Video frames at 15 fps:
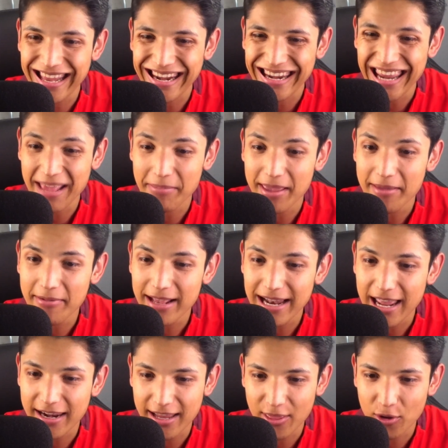revive
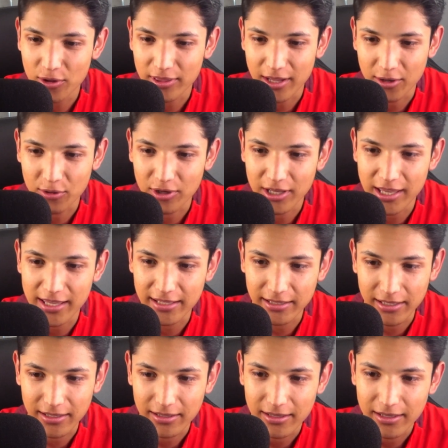la redonda con
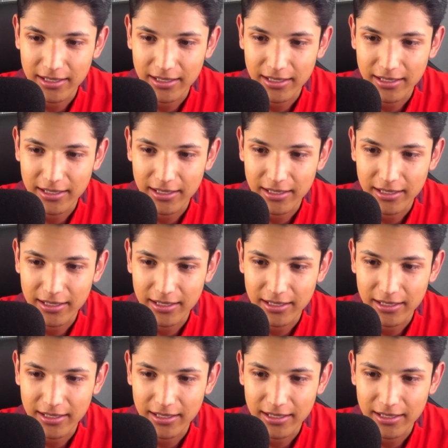Kingley.